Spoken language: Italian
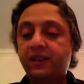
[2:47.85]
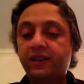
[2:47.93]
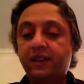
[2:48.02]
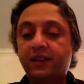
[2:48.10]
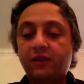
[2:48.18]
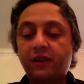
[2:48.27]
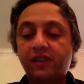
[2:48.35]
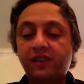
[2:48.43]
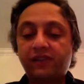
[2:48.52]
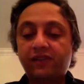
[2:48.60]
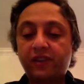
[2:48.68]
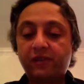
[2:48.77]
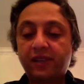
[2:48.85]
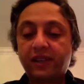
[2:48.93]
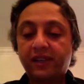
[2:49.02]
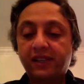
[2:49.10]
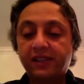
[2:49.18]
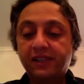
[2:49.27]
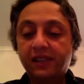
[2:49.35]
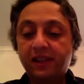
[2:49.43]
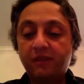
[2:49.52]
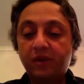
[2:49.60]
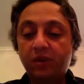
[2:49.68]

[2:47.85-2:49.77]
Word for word: nella quale si afferma che l'Islam